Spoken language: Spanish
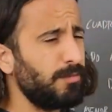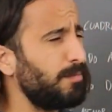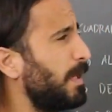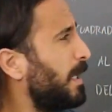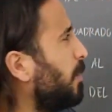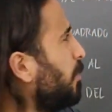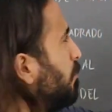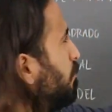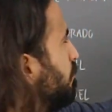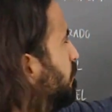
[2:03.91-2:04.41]

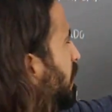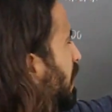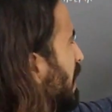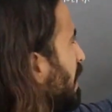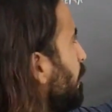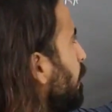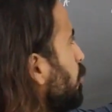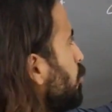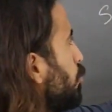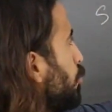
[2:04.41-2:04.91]
pero
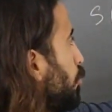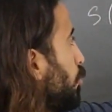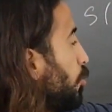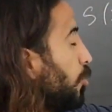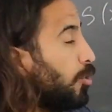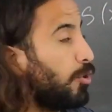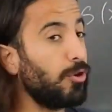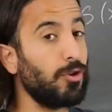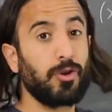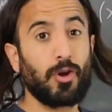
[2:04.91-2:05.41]
tenemos
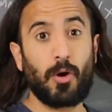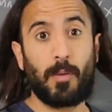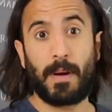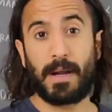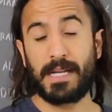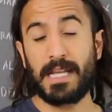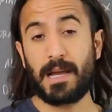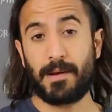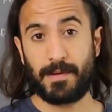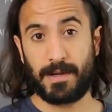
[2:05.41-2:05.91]
dos
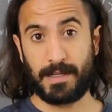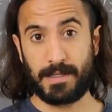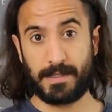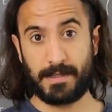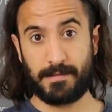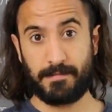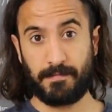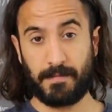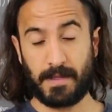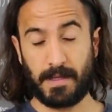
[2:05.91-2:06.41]

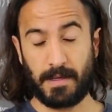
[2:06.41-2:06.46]
variables.